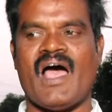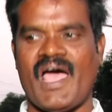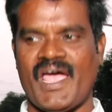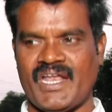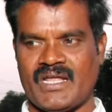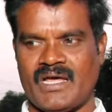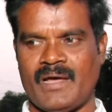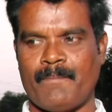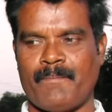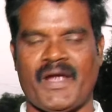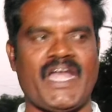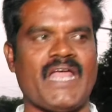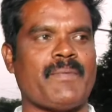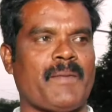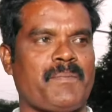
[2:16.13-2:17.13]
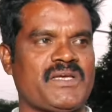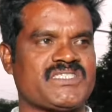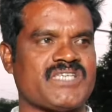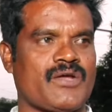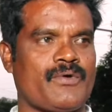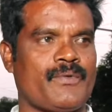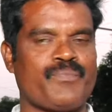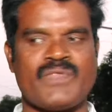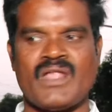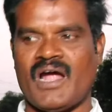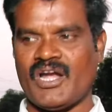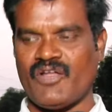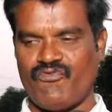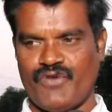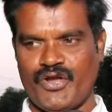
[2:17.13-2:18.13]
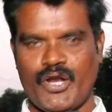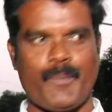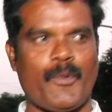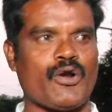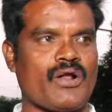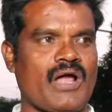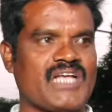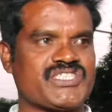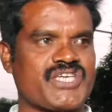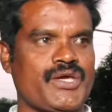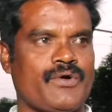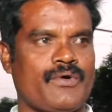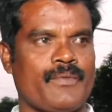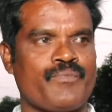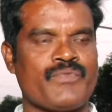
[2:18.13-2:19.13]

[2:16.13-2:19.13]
ఆయన బయటికి పంపేశారు అంటే వెన్నుపోటు రాజకీయం